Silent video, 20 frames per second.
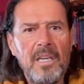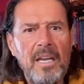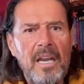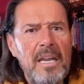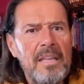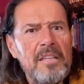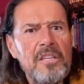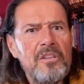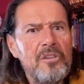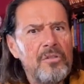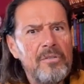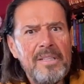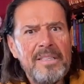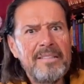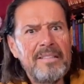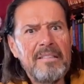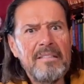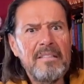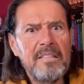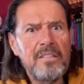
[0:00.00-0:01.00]
¿He dicho
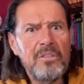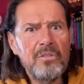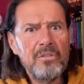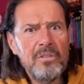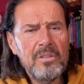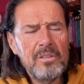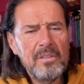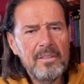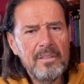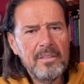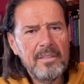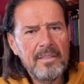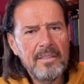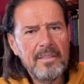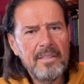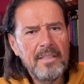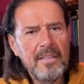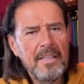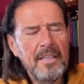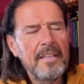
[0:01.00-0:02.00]
necesito?
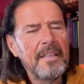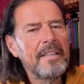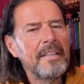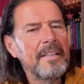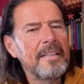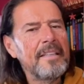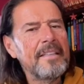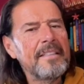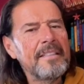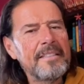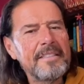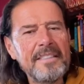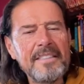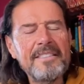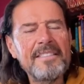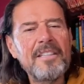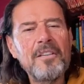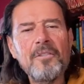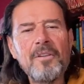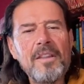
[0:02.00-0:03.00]
Sí,
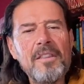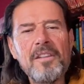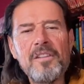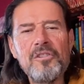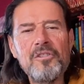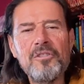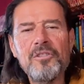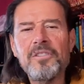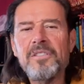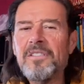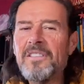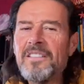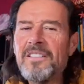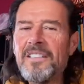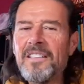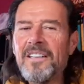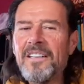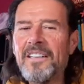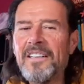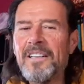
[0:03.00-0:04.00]
sí, lo has dicho.
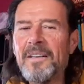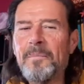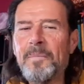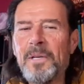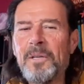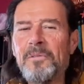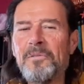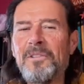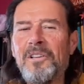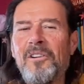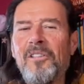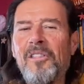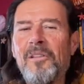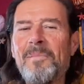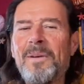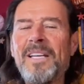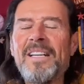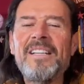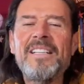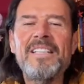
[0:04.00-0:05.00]
Pregunta a los
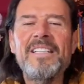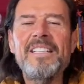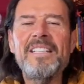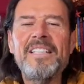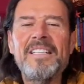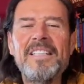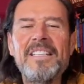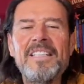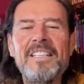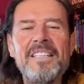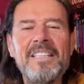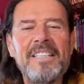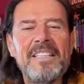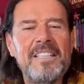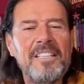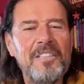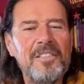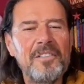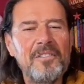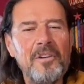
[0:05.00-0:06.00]
demás.
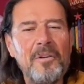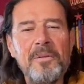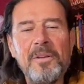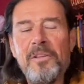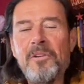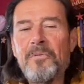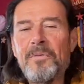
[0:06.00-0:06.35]
Eh, ¿Os habéis dado